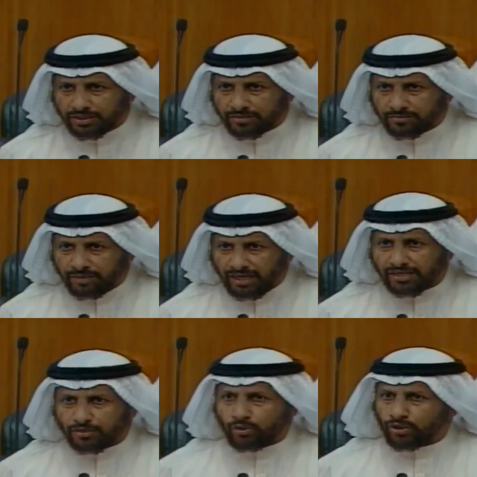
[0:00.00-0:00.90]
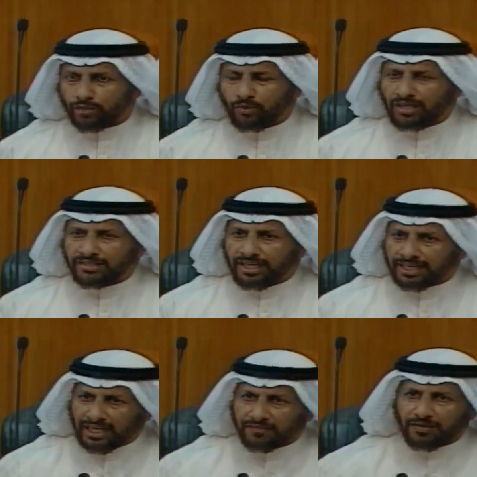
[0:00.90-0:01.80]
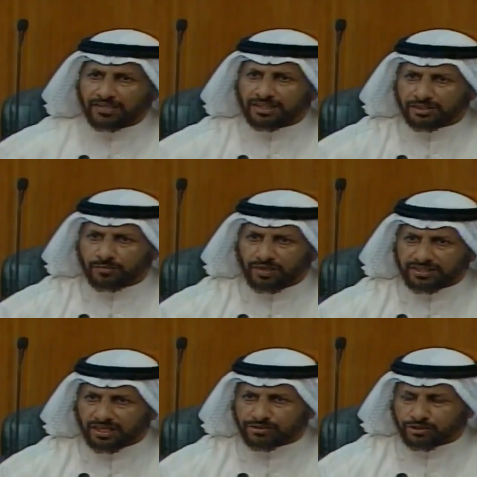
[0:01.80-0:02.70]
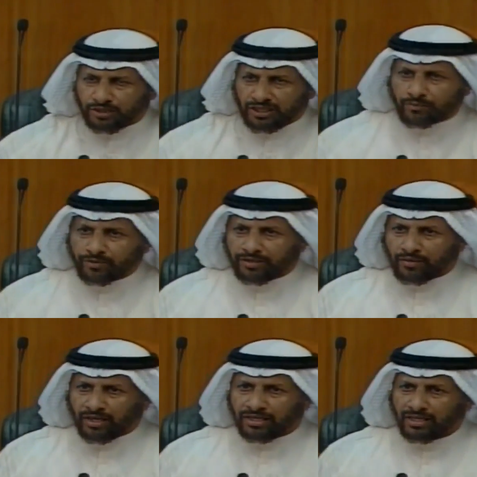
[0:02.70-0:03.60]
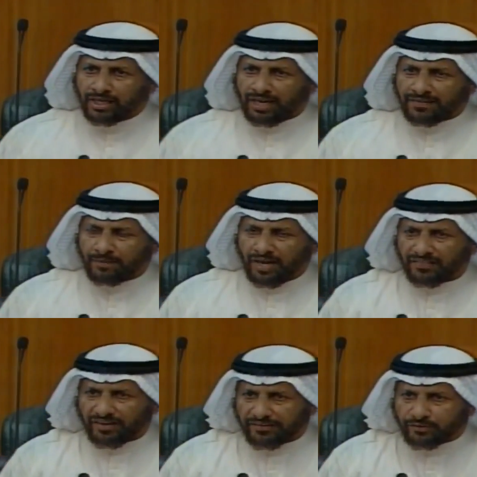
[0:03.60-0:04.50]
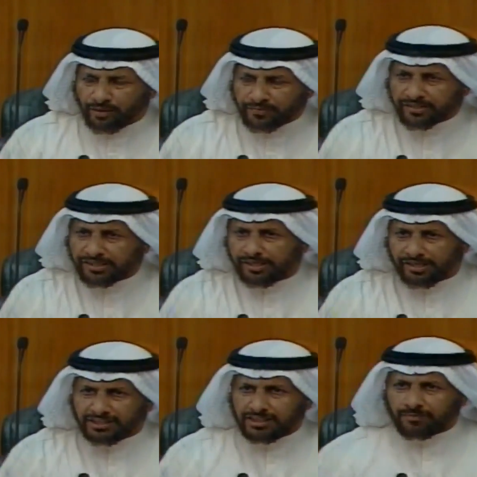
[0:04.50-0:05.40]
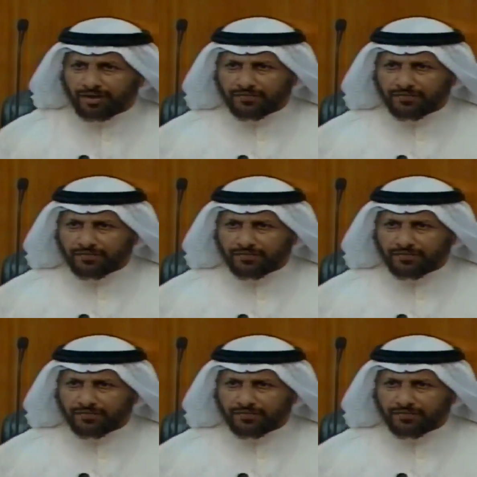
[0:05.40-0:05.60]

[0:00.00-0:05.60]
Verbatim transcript: ما يروح كل واحد على كيفه يطلب اي تخصص على ابونا والله هذا ماخذ قرض ويبي يرجعه مره